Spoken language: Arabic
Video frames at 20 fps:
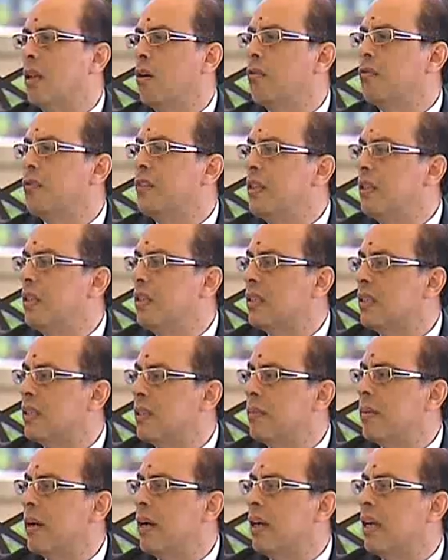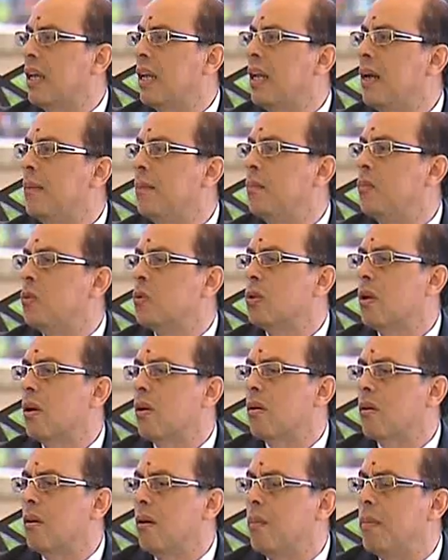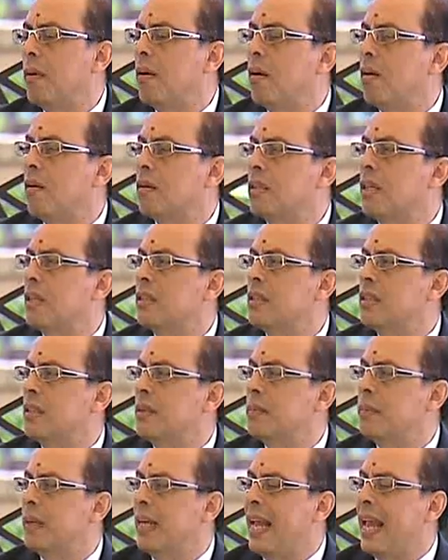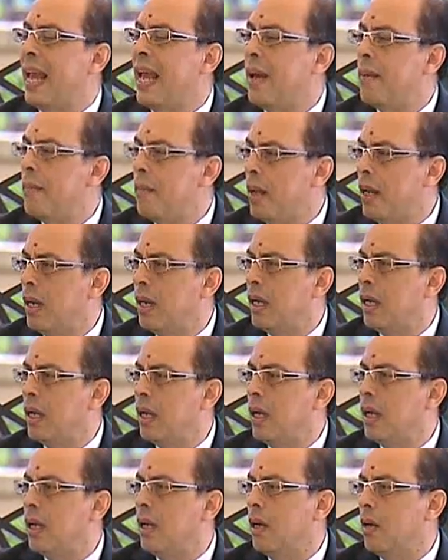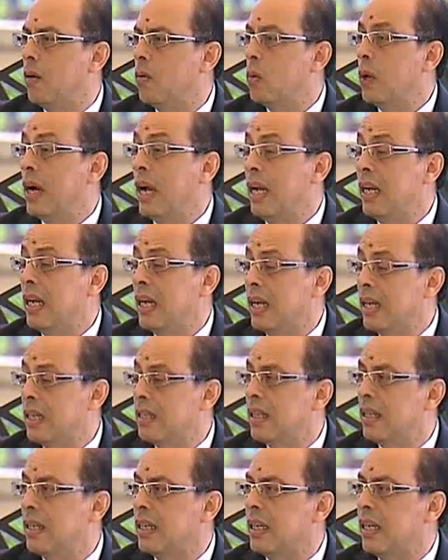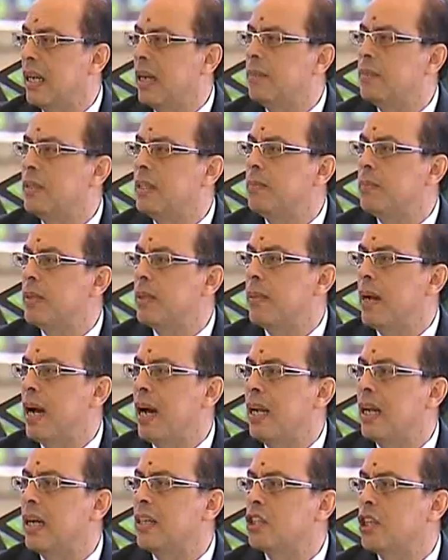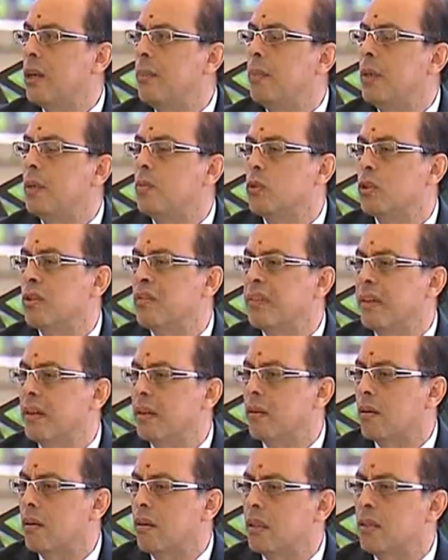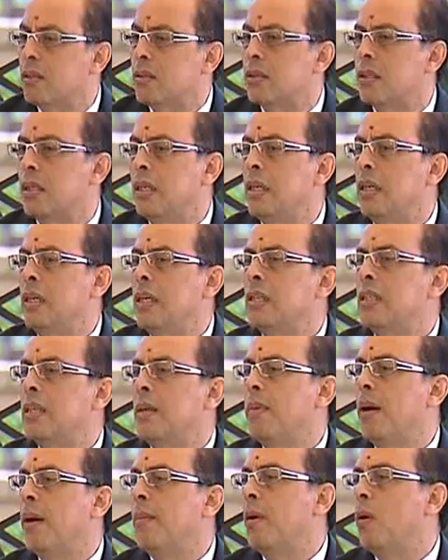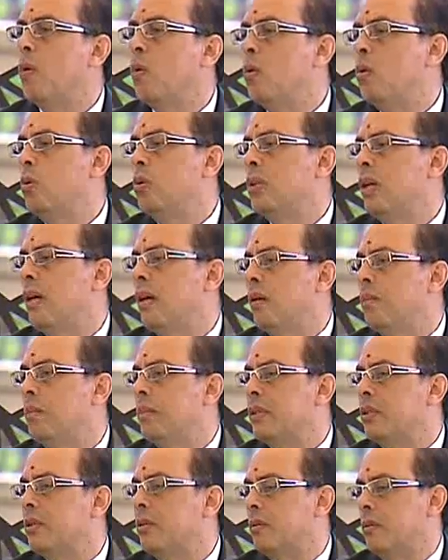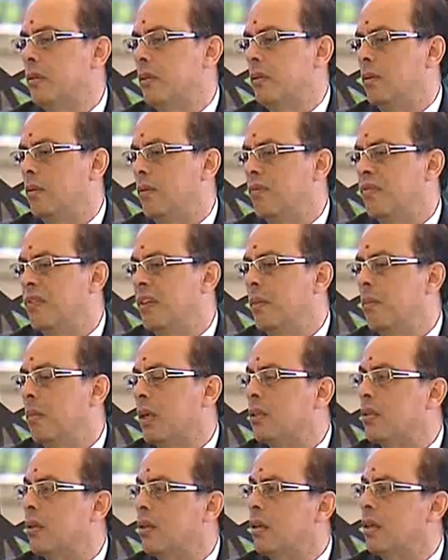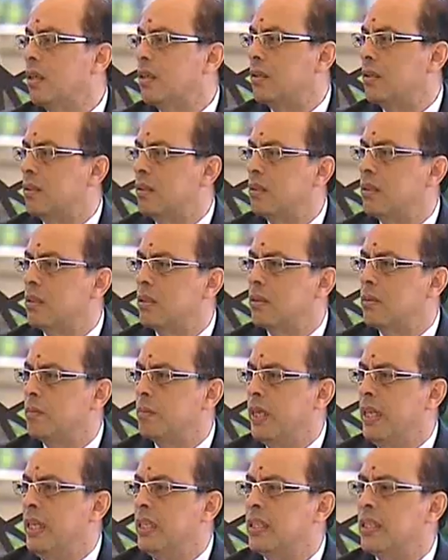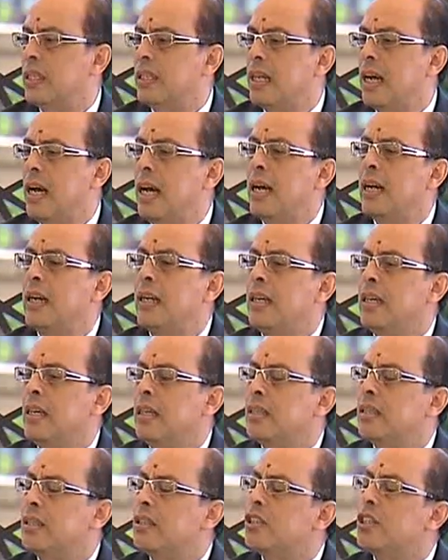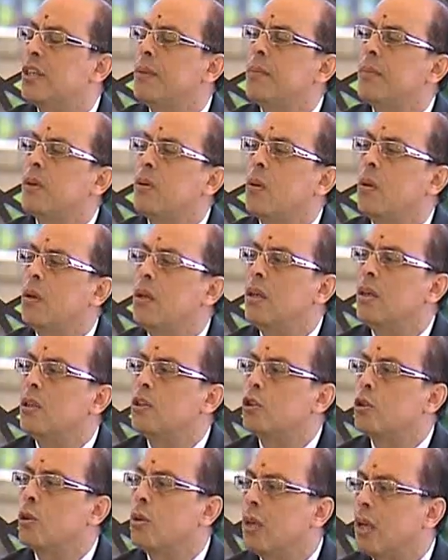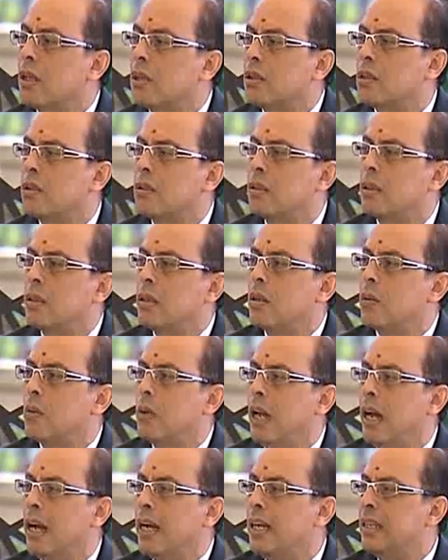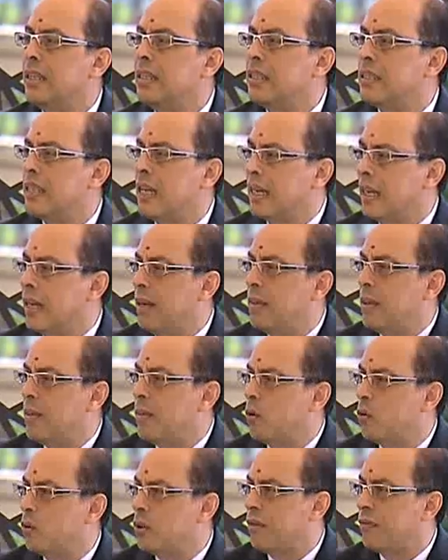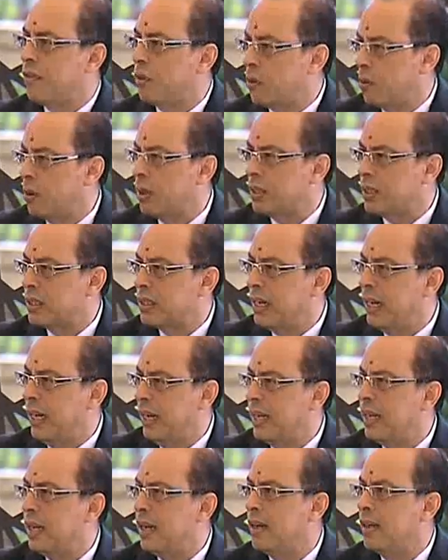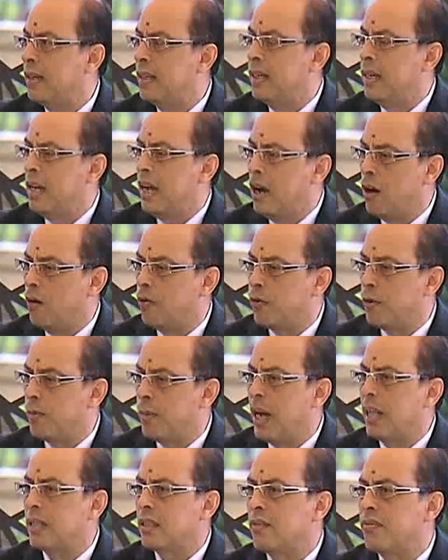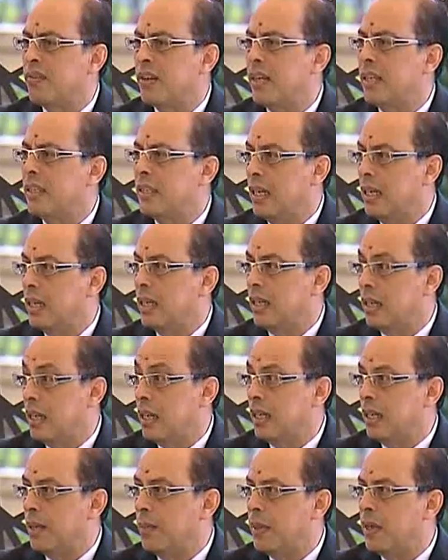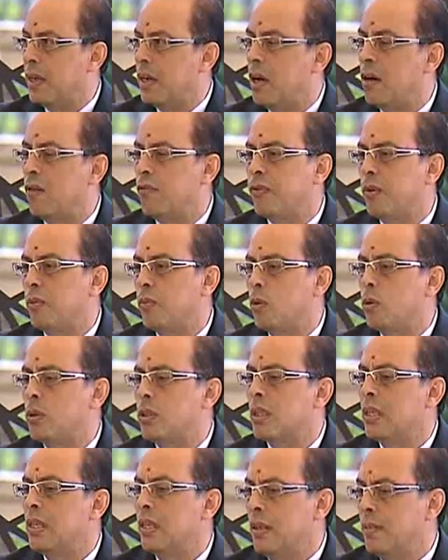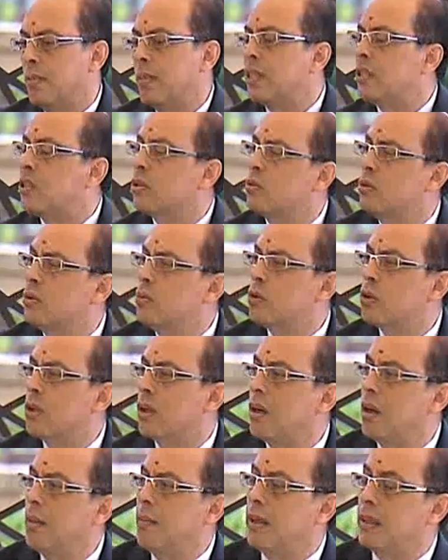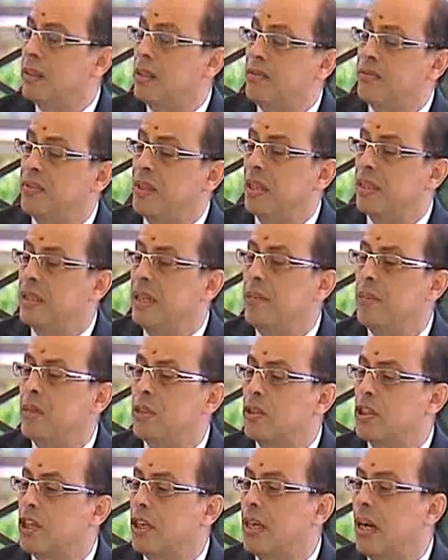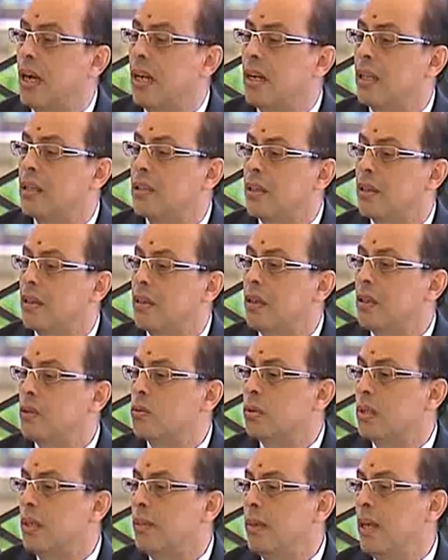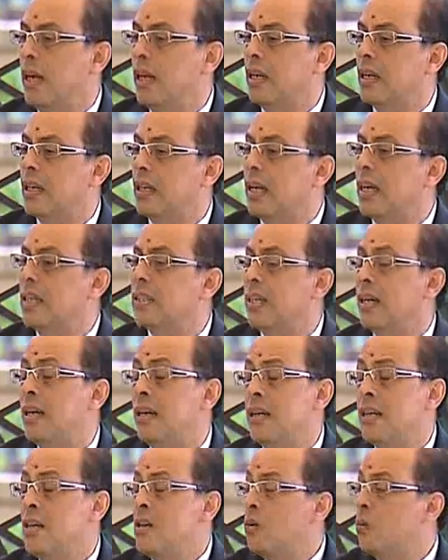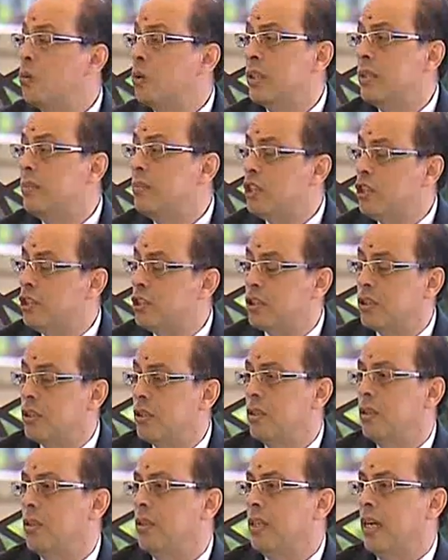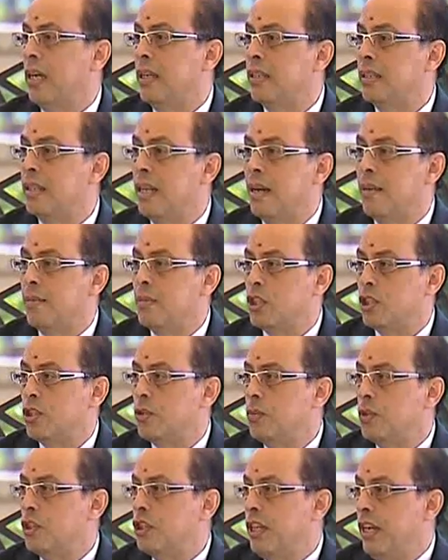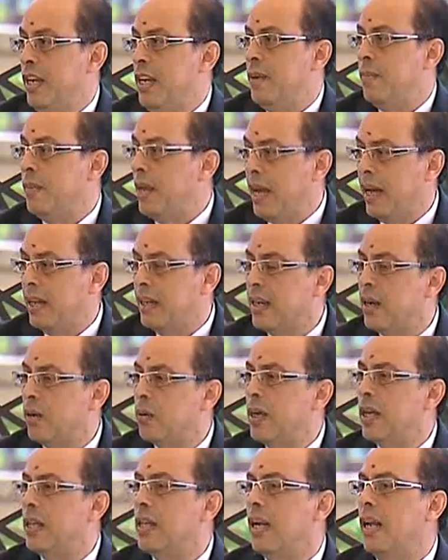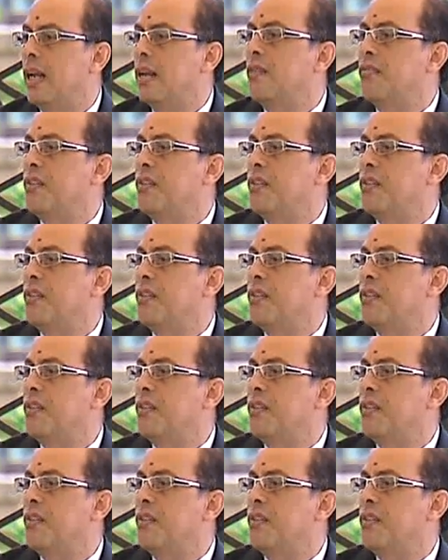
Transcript: لو في تبقى كلاب مدربه تدريب كامل وغاليه جدا الكلاب دي بتبقى على شم المتفجرات تبقى موجوده في المطارات آه، بحيث انها تشم كل الشنط آه، والحاجات دي زي الكلاب اللي موجوده في القرى السياحيه او في بعض الفنادق الكبيره او في المولز بس تكون مدربه تفضل تعمل تشيك على الطائرات وتعمل على الكذا ودي مش يعني ده مش مش عيب يعني او كده لان